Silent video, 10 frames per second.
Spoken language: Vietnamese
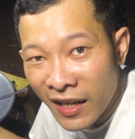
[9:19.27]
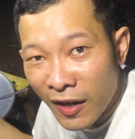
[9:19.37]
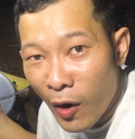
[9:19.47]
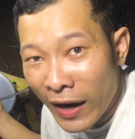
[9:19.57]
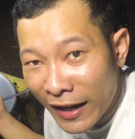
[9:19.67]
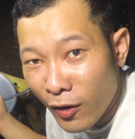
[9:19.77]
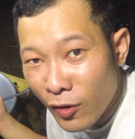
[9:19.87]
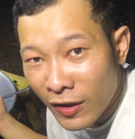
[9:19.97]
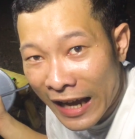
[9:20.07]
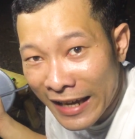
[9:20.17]
còn hai con
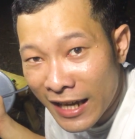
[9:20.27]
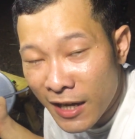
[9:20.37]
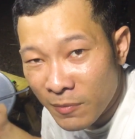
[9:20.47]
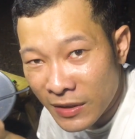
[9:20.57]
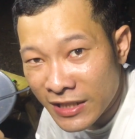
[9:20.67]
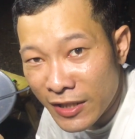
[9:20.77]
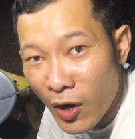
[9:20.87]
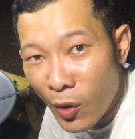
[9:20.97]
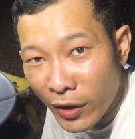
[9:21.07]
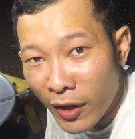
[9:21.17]
còn lại á mình sẽ
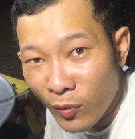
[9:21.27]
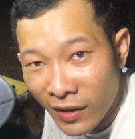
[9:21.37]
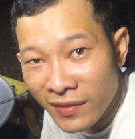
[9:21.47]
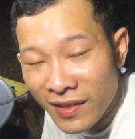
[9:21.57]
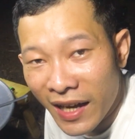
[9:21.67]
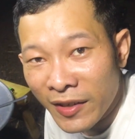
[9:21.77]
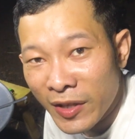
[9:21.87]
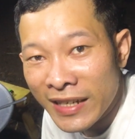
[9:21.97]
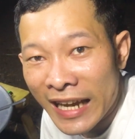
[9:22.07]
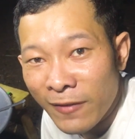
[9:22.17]
vô kêu Linh với lại
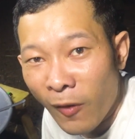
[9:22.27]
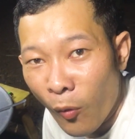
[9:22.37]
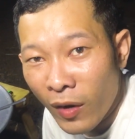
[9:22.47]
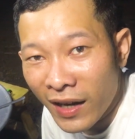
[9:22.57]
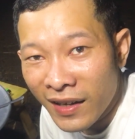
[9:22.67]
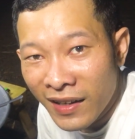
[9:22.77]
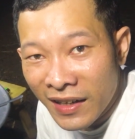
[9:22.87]
Duy nó ăn phụ ha.